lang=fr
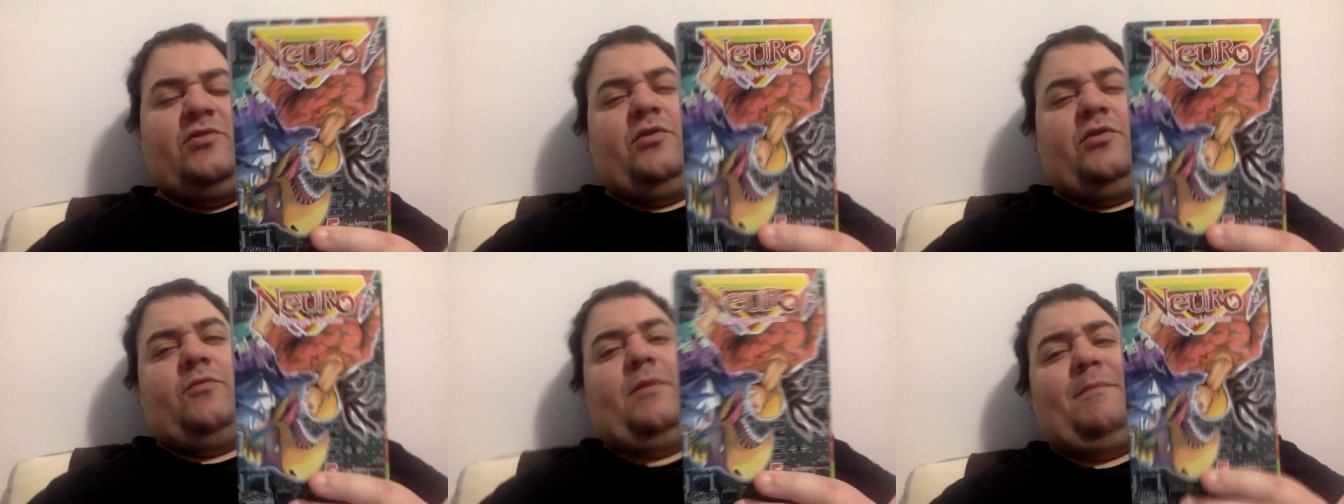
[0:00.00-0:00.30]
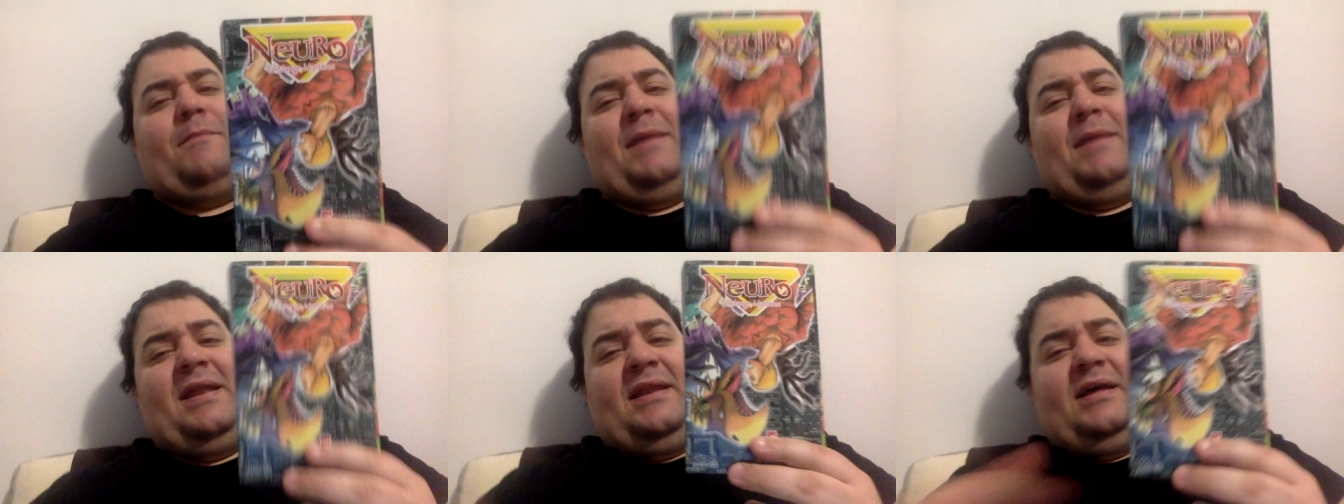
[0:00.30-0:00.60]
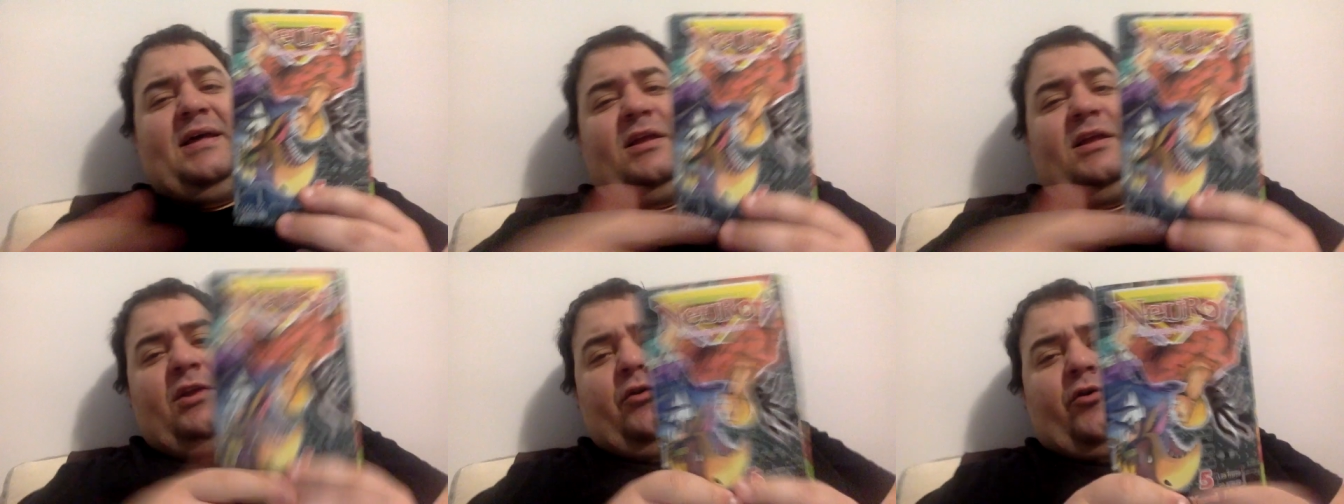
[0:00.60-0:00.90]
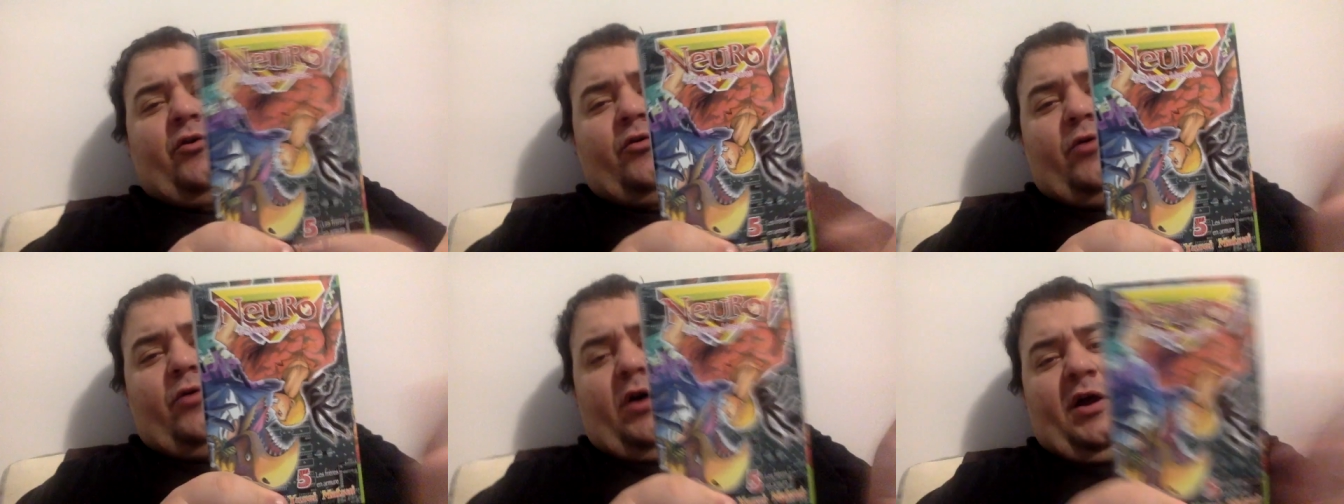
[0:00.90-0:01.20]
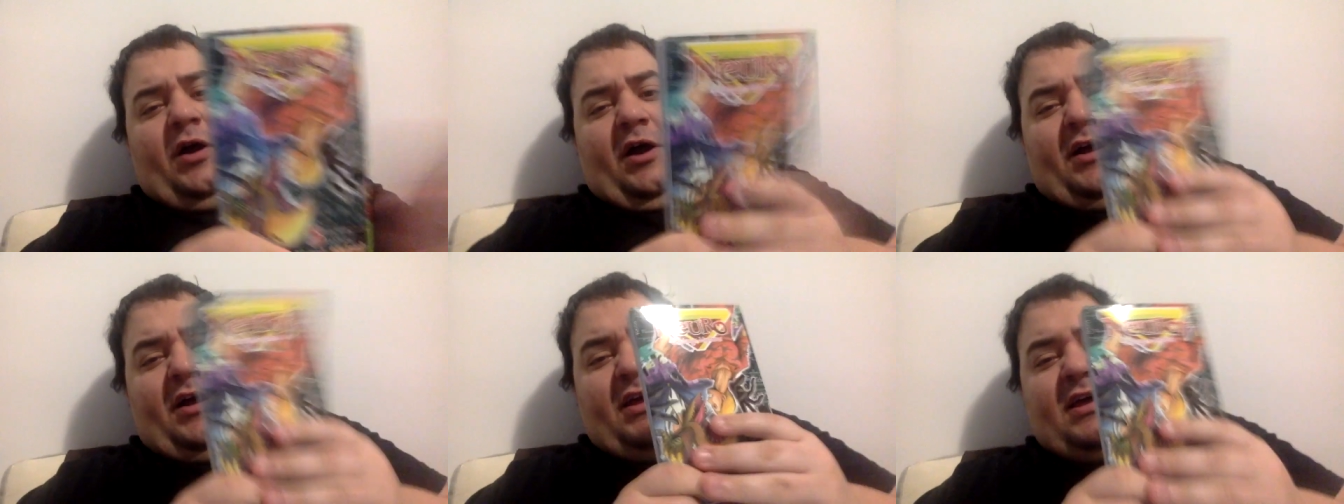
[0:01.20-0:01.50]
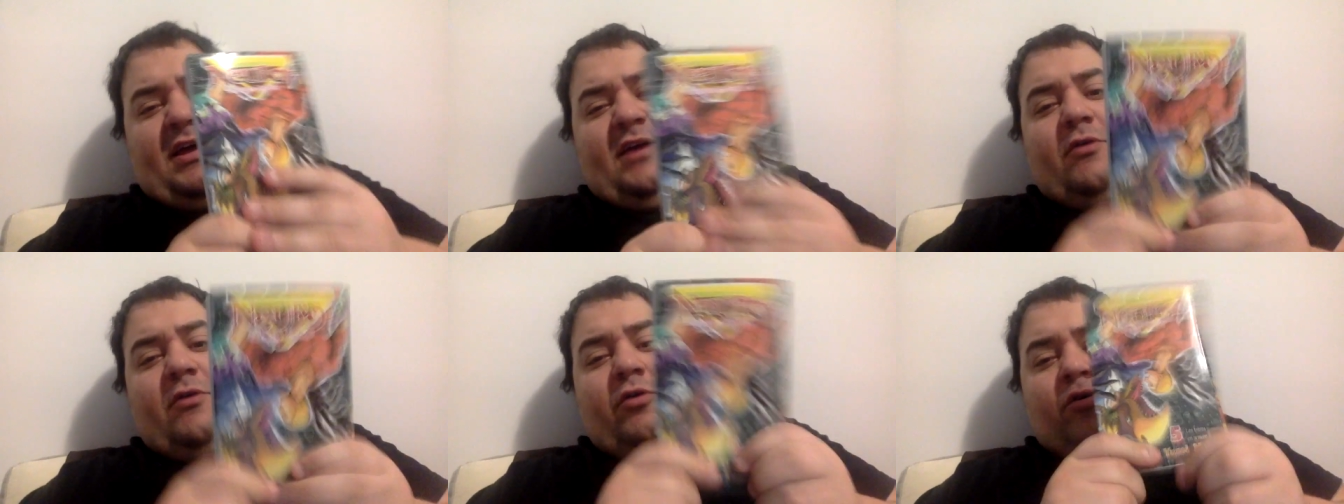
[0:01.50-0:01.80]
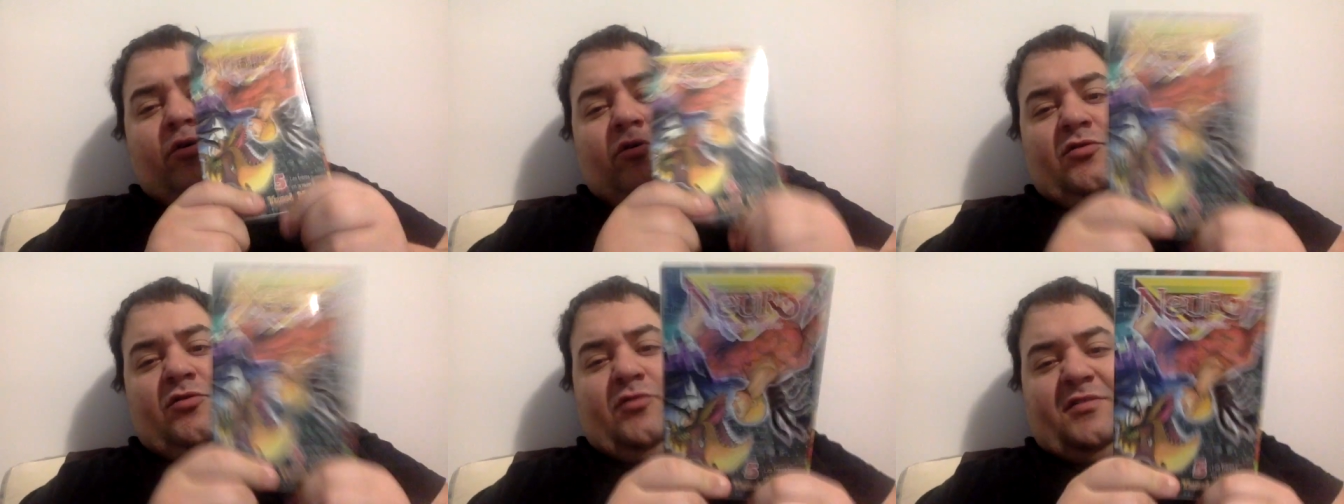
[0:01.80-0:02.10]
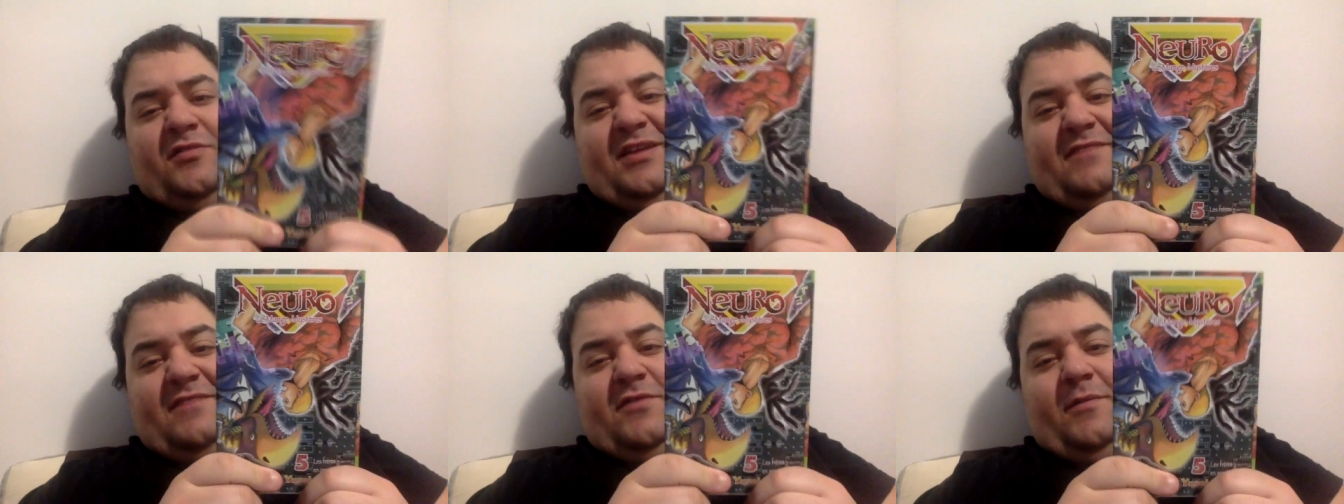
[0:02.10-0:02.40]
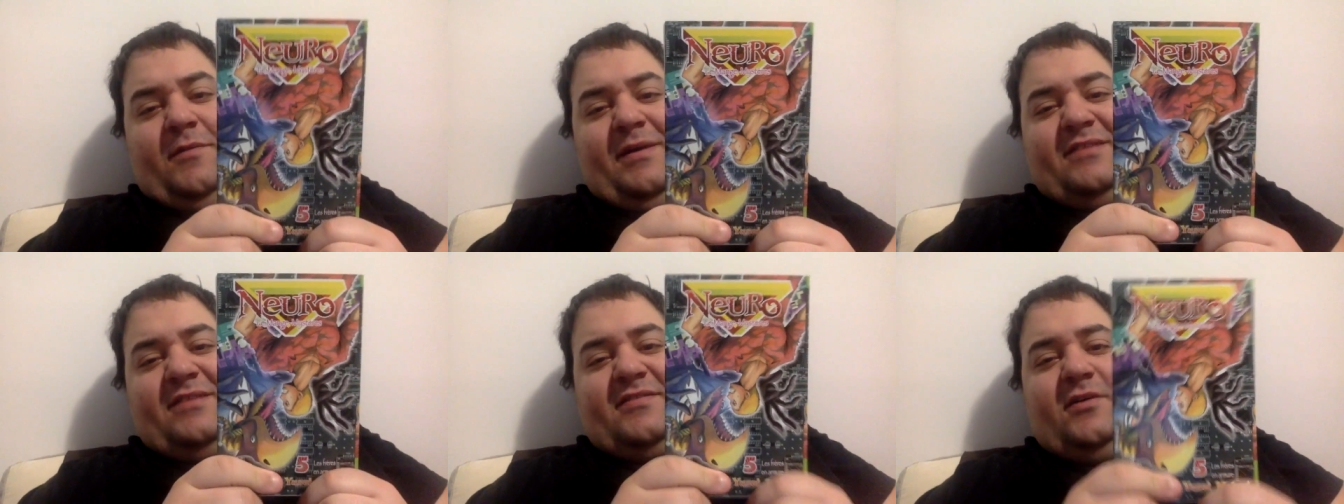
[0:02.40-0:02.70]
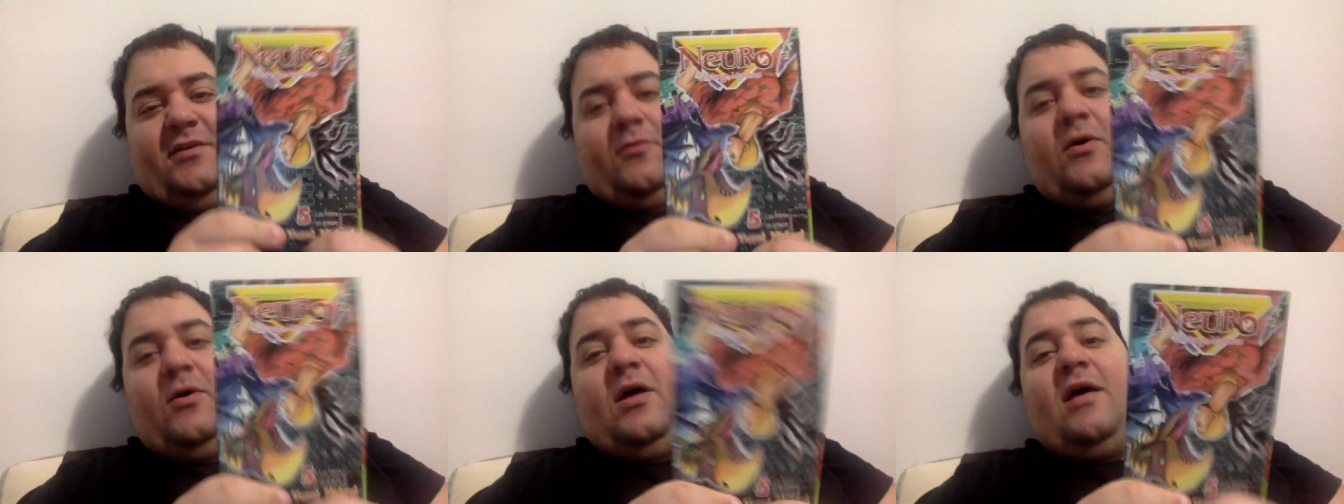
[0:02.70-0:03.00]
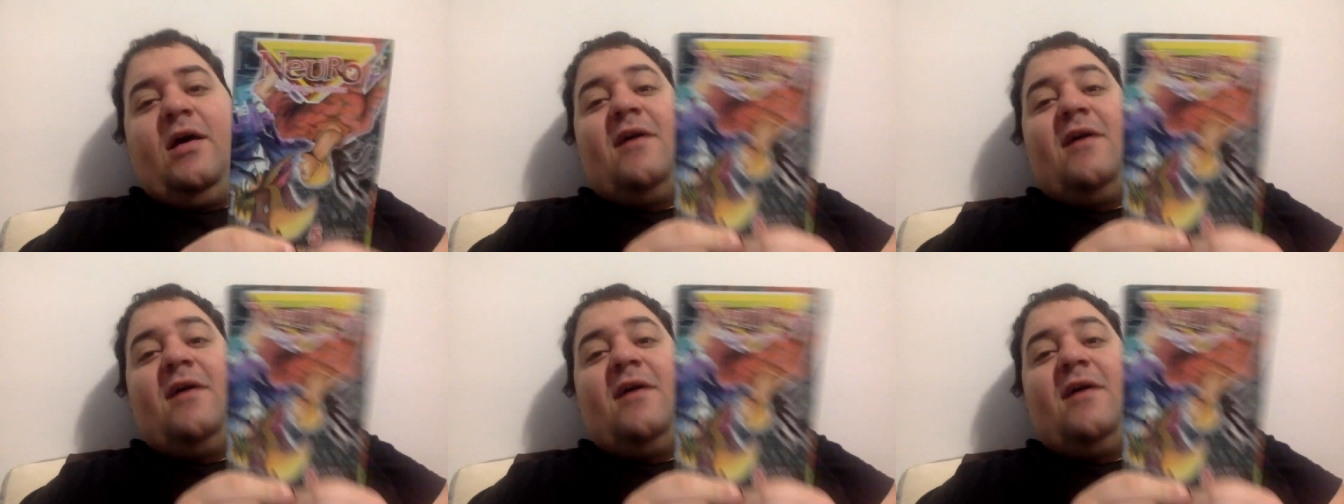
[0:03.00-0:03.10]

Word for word: Donc maintenant, Neuro a gagné une source d'informations